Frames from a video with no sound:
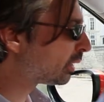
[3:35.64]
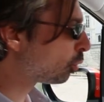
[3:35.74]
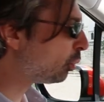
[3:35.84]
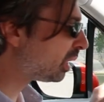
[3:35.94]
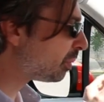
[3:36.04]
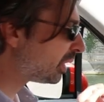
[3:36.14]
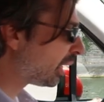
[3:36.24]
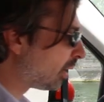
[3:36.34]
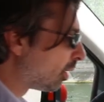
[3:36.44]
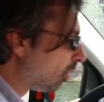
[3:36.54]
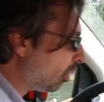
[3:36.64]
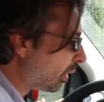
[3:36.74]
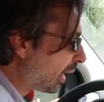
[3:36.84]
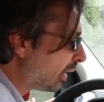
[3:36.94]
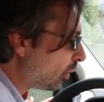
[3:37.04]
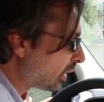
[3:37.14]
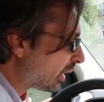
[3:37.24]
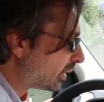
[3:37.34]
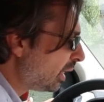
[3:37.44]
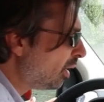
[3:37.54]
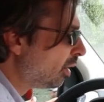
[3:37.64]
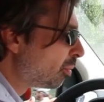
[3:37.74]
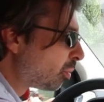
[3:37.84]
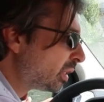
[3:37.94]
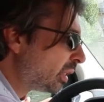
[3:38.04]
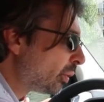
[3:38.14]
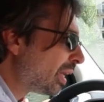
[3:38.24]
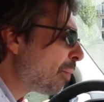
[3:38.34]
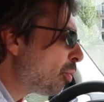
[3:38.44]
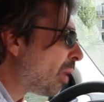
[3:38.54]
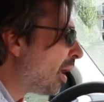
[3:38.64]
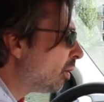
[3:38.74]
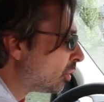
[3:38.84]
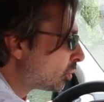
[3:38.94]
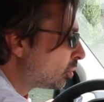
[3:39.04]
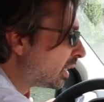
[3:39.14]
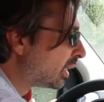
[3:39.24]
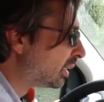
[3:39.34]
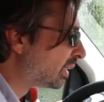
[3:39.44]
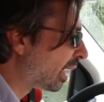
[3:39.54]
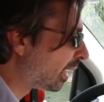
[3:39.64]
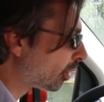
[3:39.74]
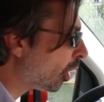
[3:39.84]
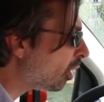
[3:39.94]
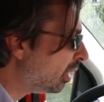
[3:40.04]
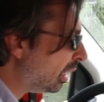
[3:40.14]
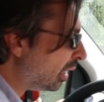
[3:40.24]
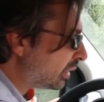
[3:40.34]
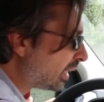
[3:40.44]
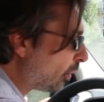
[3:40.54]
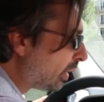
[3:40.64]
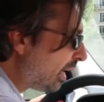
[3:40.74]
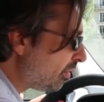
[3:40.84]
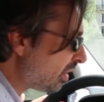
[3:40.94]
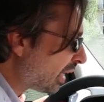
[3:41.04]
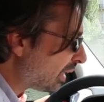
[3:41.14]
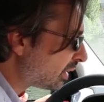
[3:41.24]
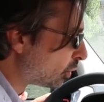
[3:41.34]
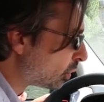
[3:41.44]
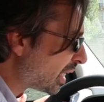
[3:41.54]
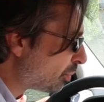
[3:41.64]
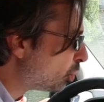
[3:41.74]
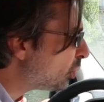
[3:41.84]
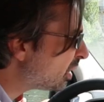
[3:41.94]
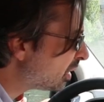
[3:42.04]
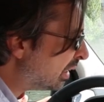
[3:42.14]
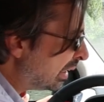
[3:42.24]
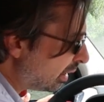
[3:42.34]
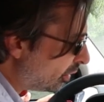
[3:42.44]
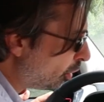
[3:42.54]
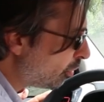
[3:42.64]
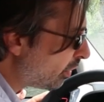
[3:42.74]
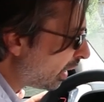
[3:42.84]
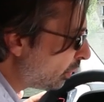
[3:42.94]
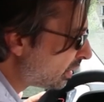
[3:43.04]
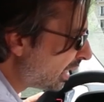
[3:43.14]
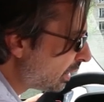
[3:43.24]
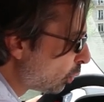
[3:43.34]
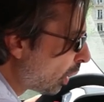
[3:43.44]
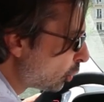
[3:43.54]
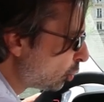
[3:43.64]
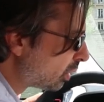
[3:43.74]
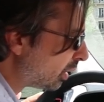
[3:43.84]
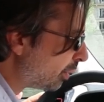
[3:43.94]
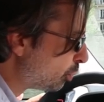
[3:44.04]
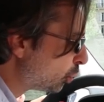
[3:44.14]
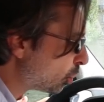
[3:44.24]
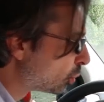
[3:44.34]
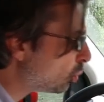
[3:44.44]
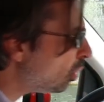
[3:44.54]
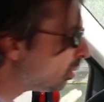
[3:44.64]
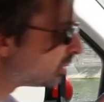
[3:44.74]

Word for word: Question multimédia, on a un écran tactile positionné un peu bas, en dessous des, aérateurs. Diagonale efficace de 7 pouces, 9,7 si on rajoute les pouces autour.